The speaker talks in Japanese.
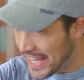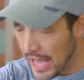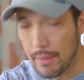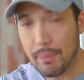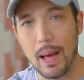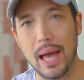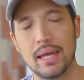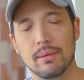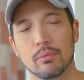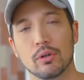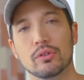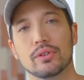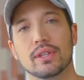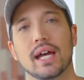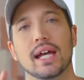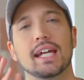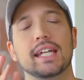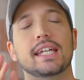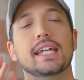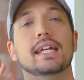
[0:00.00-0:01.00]
やばい問
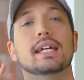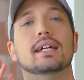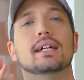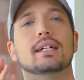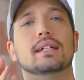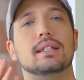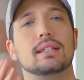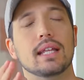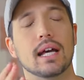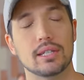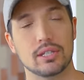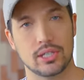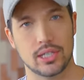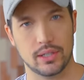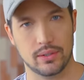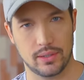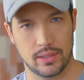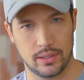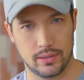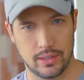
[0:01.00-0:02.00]
題になっ
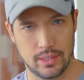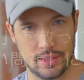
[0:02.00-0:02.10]
ちゃうん